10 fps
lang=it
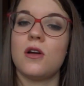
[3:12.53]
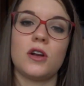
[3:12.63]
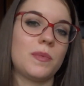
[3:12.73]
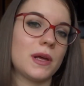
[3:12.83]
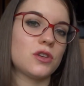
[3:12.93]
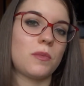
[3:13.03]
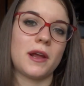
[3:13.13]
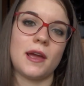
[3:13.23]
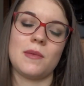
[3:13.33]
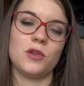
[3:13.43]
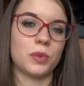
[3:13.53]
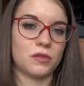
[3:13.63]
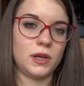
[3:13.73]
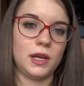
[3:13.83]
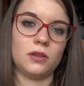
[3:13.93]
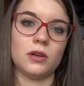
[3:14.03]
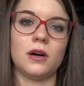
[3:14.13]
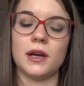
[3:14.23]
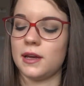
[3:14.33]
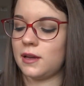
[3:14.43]
l'ho ripreso perché è il mio
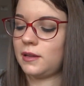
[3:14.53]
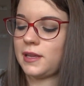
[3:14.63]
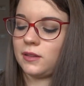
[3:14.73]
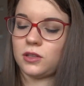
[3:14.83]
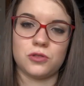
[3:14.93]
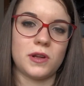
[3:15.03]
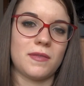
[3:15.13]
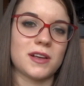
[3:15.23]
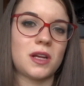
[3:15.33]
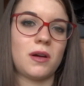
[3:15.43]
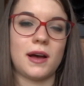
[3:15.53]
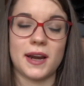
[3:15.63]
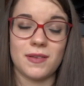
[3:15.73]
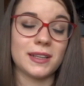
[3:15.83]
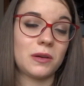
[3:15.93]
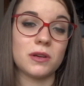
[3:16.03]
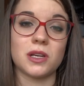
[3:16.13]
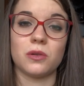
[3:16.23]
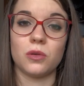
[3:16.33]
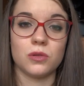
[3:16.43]
preferito e niente, sono arrivata, arrivata a
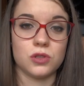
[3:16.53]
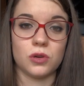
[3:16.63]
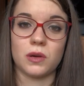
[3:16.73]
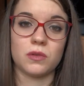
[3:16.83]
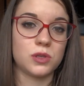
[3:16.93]
questa conclusione.